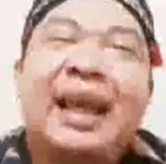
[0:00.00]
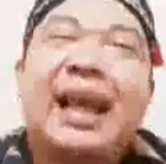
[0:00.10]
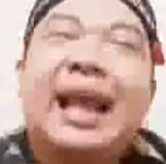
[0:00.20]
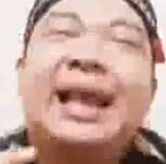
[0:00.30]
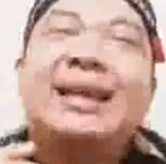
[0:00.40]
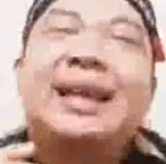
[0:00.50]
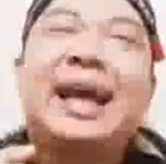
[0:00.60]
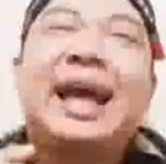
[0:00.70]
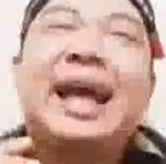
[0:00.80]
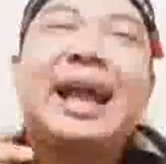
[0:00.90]

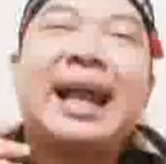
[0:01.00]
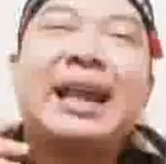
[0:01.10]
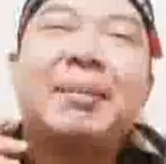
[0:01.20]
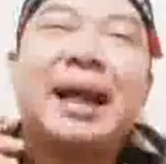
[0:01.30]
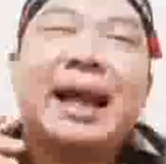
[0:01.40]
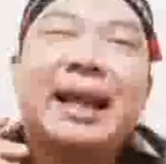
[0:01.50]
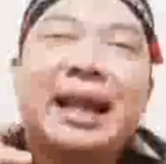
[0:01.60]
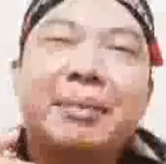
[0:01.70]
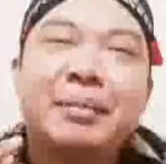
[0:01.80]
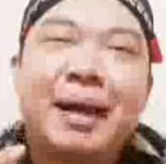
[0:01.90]
Anda akan
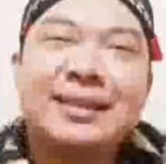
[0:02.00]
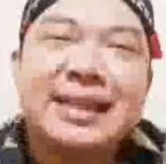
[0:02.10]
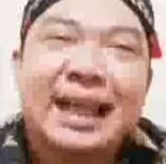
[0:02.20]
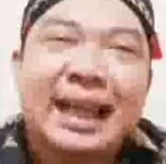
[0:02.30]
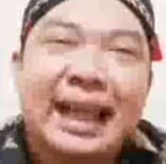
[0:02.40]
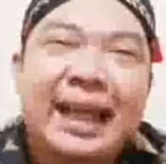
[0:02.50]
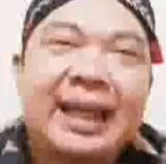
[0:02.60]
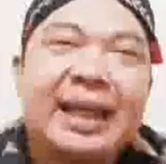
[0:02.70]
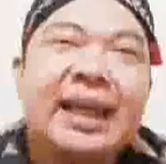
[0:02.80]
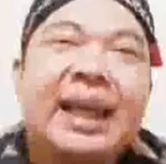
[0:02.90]
mengalami masalah
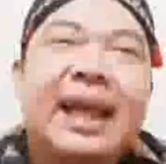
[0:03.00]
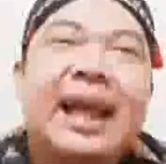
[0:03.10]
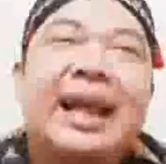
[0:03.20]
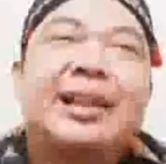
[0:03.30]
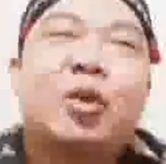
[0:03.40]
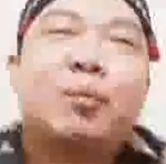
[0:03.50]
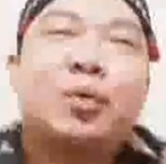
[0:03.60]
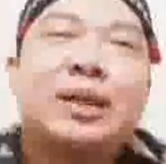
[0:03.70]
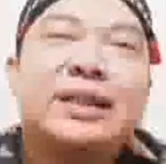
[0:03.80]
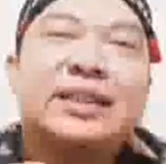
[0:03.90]

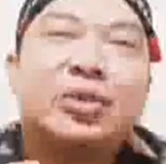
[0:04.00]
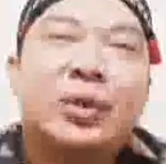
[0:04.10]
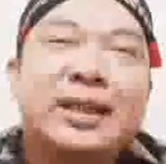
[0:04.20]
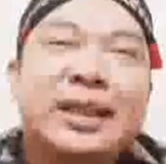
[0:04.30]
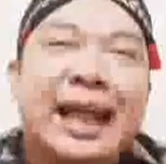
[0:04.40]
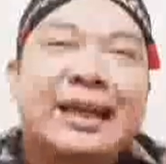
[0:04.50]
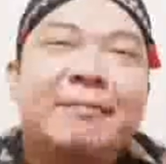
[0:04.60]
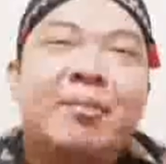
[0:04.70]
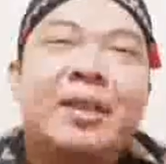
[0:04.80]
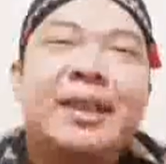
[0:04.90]
ataupun kesulitan
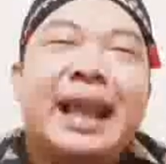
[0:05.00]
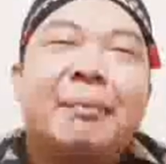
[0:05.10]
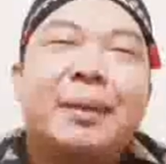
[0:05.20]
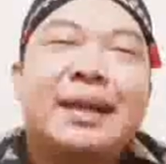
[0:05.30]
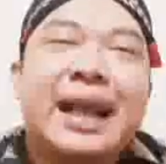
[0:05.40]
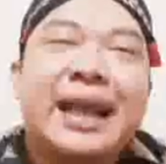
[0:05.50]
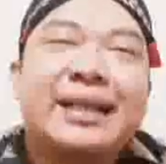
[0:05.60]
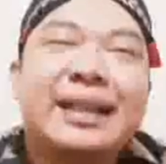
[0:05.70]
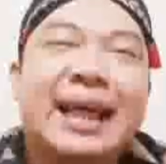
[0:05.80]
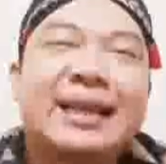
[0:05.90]
yang
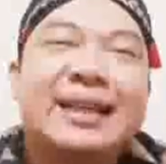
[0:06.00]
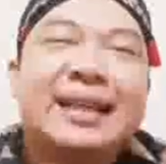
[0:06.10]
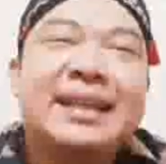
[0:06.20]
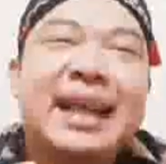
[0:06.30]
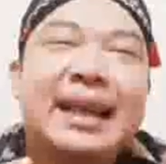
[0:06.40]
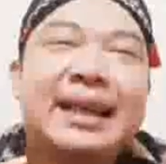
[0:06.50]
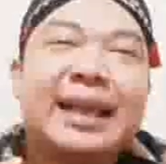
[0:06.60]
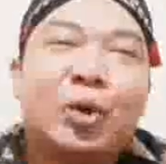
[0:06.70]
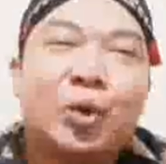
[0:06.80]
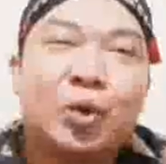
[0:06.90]
berkaitan dengan
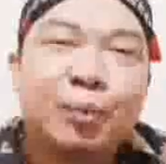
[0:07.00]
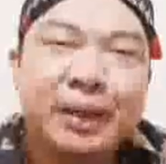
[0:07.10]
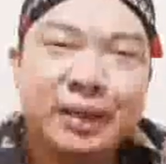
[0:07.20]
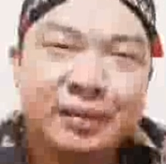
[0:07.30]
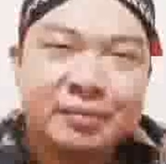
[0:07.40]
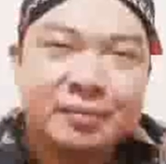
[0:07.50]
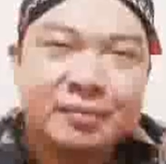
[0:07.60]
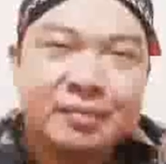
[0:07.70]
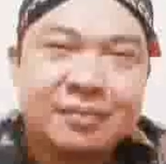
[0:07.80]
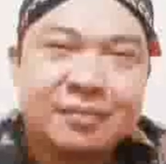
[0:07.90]
ekonomi.
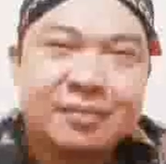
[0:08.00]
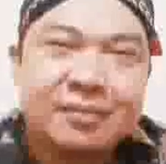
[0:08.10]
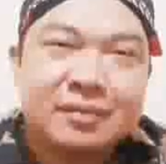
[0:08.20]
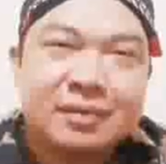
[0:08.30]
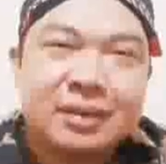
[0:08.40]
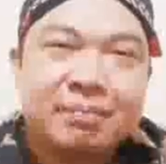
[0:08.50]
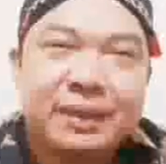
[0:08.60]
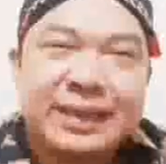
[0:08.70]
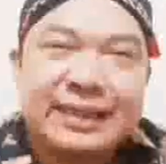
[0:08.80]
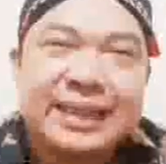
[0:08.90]

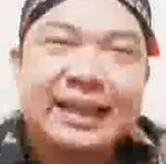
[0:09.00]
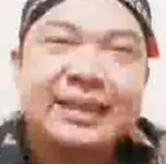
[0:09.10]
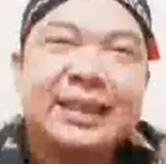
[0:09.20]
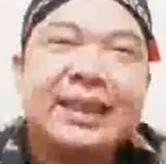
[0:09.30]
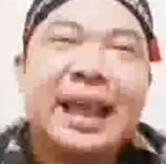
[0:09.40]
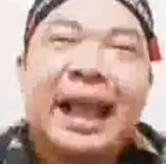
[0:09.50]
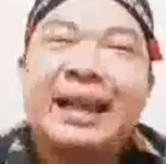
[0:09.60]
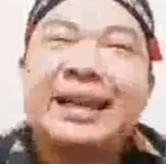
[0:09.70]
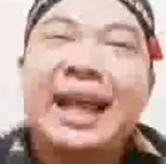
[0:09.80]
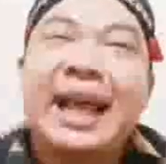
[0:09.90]
Bisa jadi
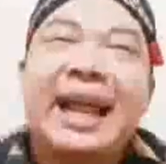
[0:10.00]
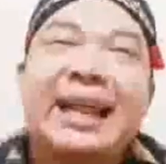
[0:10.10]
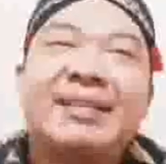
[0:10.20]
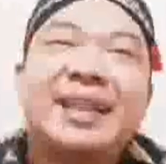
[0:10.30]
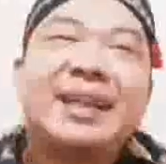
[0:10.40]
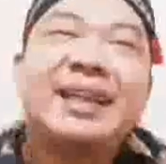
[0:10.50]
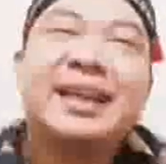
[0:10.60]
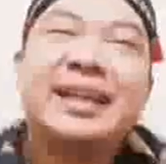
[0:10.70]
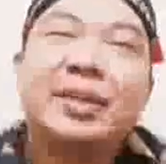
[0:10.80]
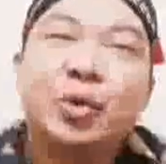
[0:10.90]
Anda akan
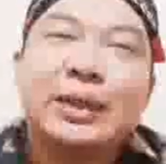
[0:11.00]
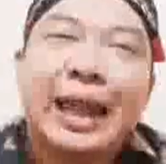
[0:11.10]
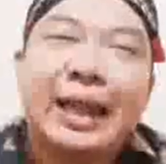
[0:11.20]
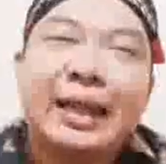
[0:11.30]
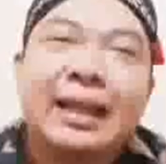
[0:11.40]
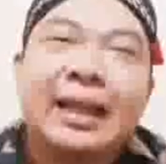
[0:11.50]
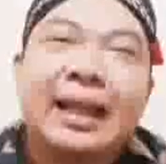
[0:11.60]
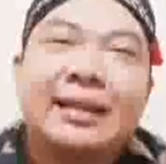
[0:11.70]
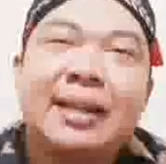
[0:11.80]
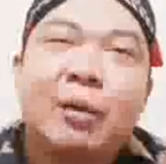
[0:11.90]
terlilit hutang
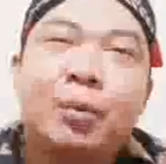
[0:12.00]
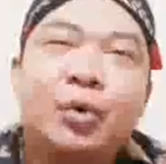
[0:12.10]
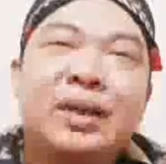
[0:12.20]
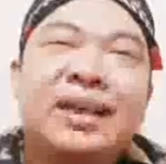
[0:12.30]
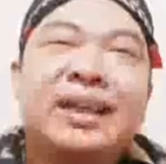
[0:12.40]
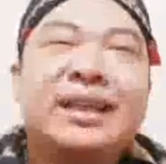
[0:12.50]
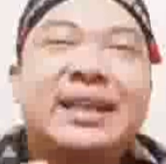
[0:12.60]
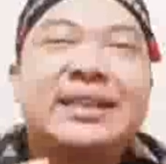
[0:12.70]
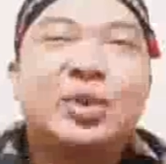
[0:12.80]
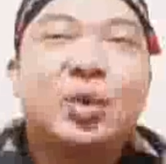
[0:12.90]
ataupun
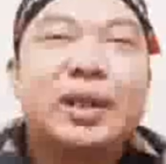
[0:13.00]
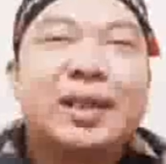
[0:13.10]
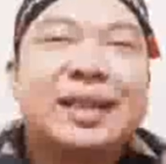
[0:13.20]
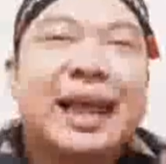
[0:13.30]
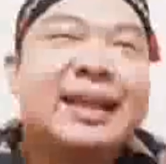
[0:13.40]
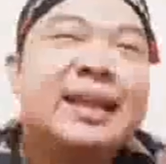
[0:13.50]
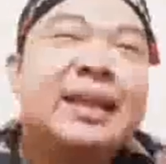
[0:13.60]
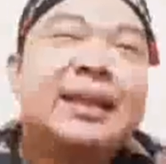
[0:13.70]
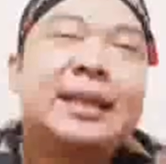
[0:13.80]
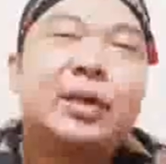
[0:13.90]
kesulitan
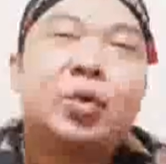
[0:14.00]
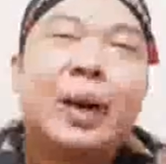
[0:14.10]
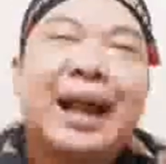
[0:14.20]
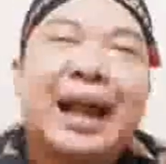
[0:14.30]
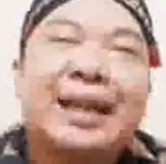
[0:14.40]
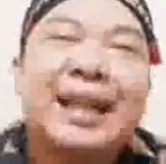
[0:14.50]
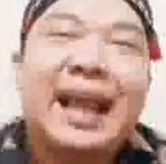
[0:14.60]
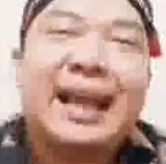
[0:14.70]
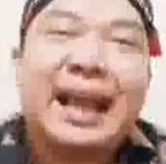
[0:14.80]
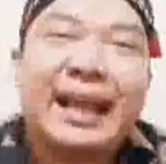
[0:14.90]
keuangan
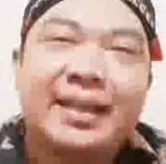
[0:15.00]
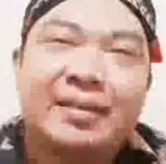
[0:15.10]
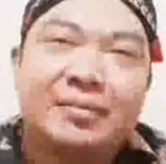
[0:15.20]
yang lain.